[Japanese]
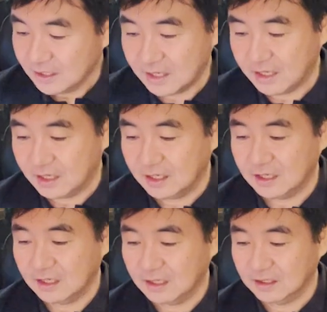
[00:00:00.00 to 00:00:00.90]

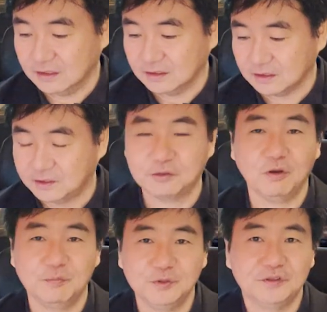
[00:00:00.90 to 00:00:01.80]
えー、基
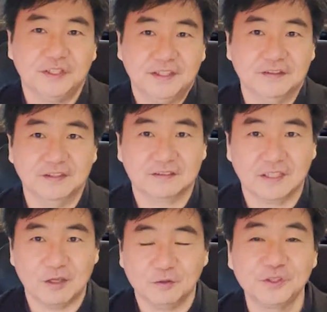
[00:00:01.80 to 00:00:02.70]
礎物理っていうんですか
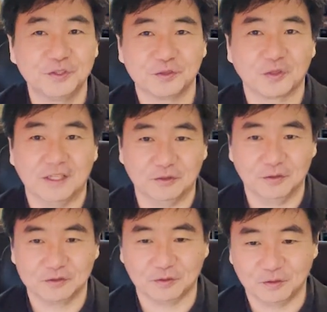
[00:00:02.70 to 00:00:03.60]
ね宇宙とかの
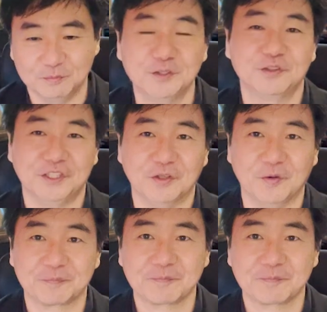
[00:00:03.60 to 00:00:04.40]
その物理の、